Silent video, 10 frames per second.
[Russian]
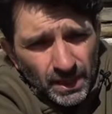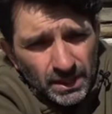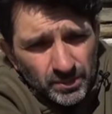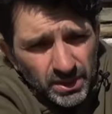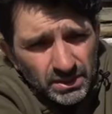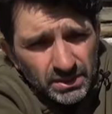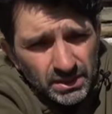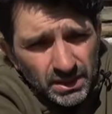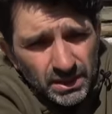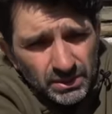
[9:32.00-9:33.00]
элементы,
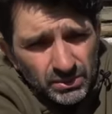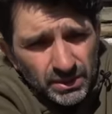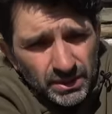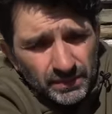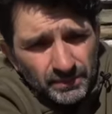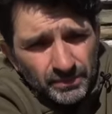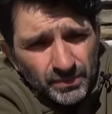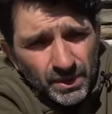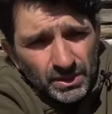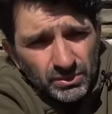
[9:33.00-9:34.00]
да, которые,
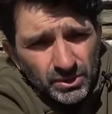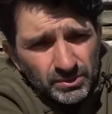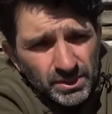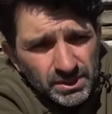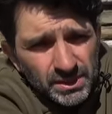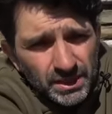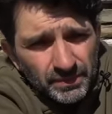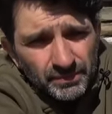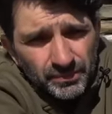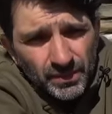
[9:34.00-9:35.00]
которым
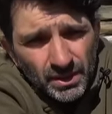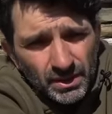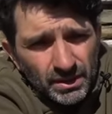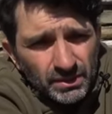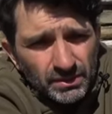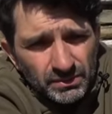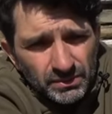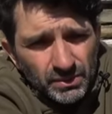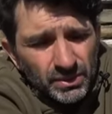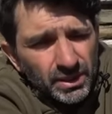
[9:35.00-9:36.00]
нельзя э,
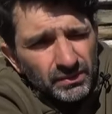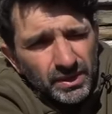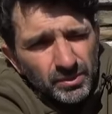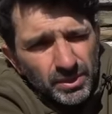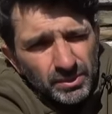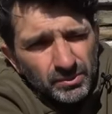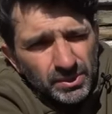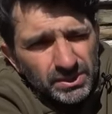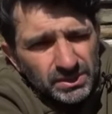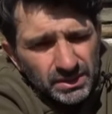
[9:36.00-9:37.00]
долгое время
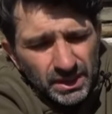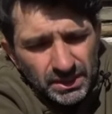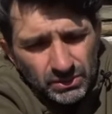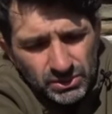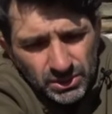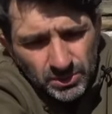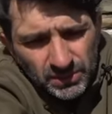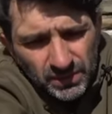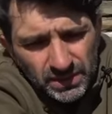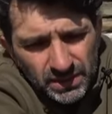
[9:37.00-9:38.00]
быть отключенным
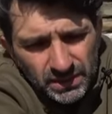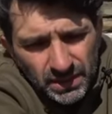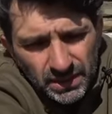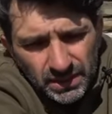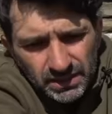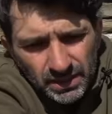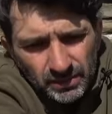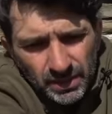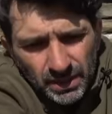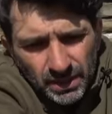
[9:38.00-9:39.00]
от воды, да, или
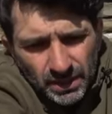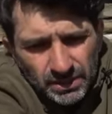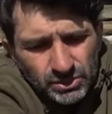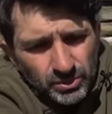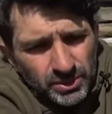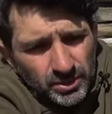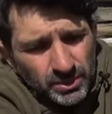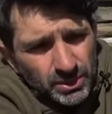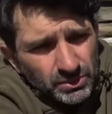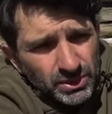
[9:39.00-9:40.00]
там, чтобы не
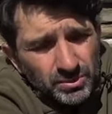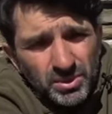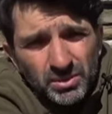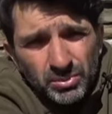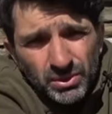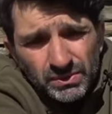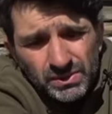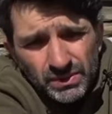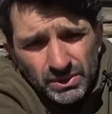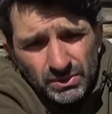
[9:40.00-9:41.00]
было у них перебоев
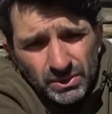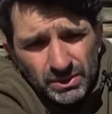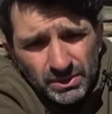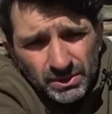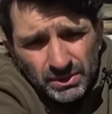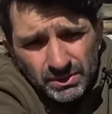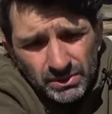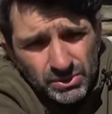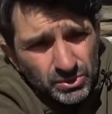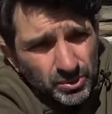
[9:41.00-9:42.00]
с водой, то
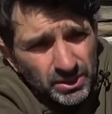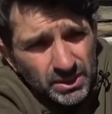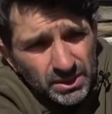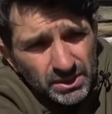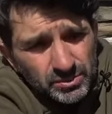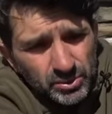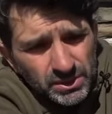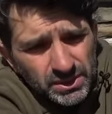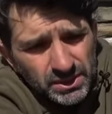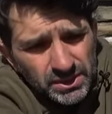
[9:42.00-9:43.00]
есть, чтобы они не
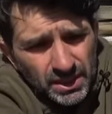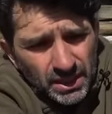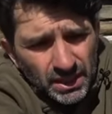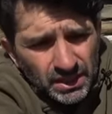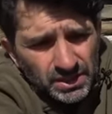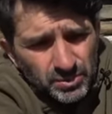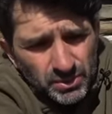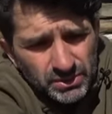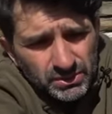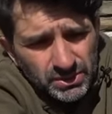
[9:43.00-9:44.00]
испортились,
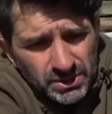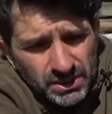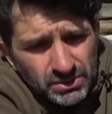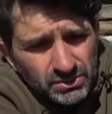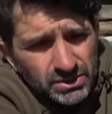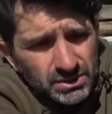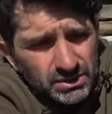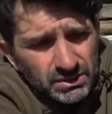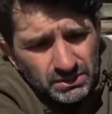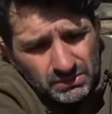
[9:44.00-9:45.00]
используйте насос.
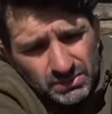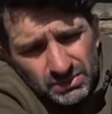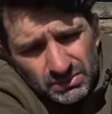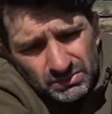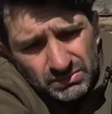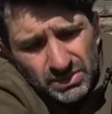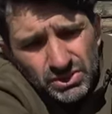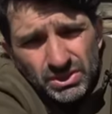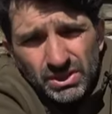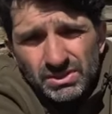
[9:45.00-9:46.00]
Э, вот, ну,
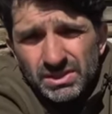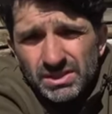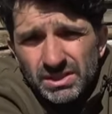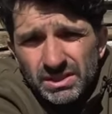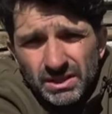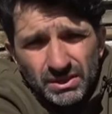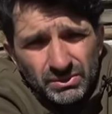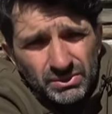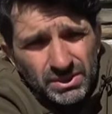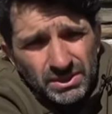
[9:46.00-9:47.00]
начинаются цены, я
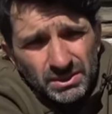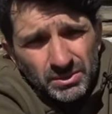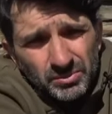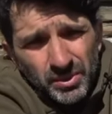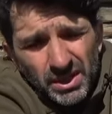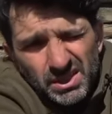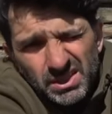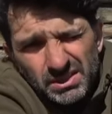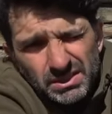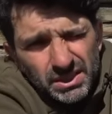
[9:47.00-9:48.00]
говорю, где-то
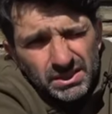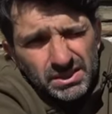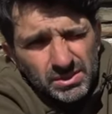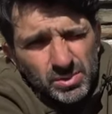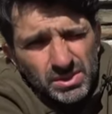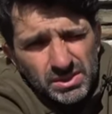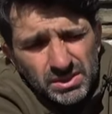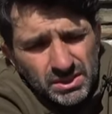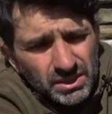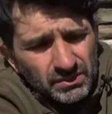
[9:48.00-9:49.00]
порядка, наверное,
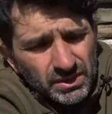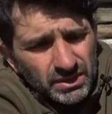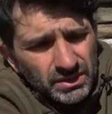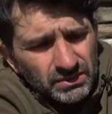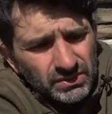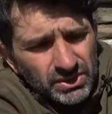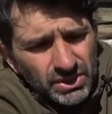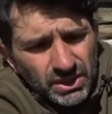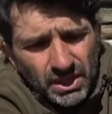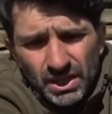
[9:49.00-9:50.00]
70 евро и
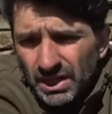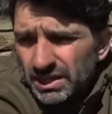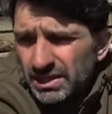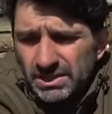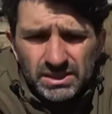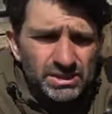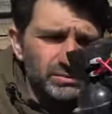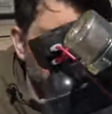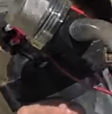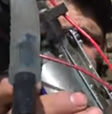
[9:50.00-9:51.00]
выше. Если
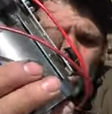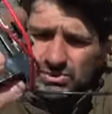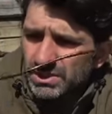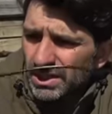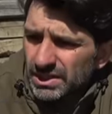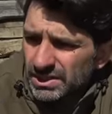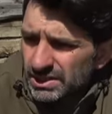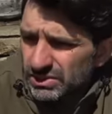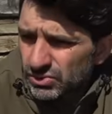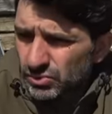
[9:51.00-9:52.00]
же вам не нужна
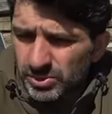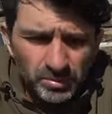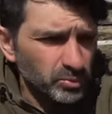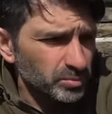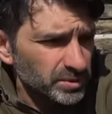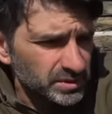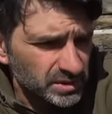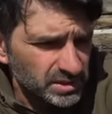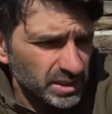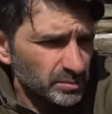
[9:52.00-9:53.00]
супер-пупер
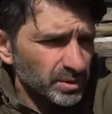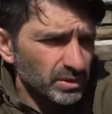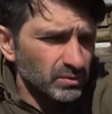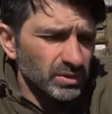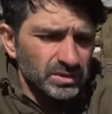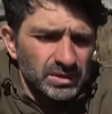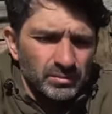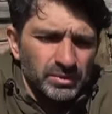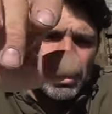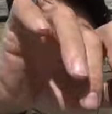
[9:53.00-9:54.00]
система, и у вас
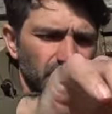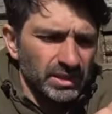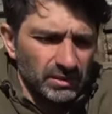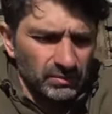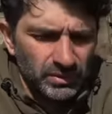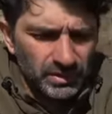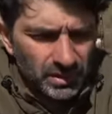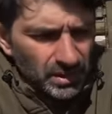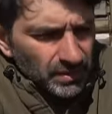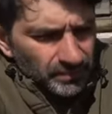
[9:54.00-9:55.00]
обычный такой
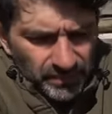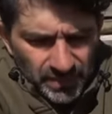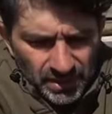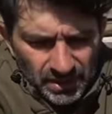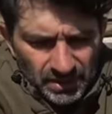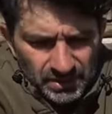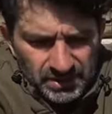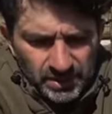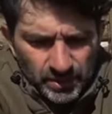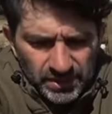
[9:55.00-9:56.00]
Э,
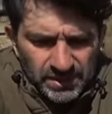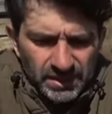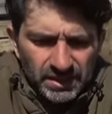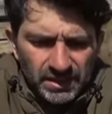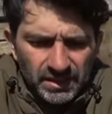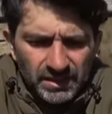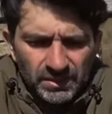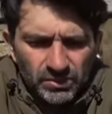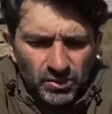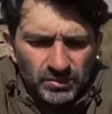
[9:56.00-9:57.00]
самодельный
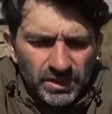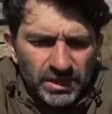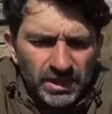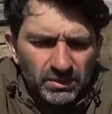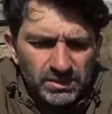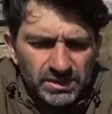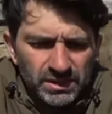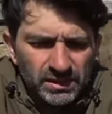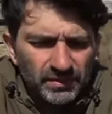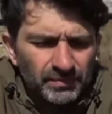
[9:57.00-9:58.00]
дом на колесах,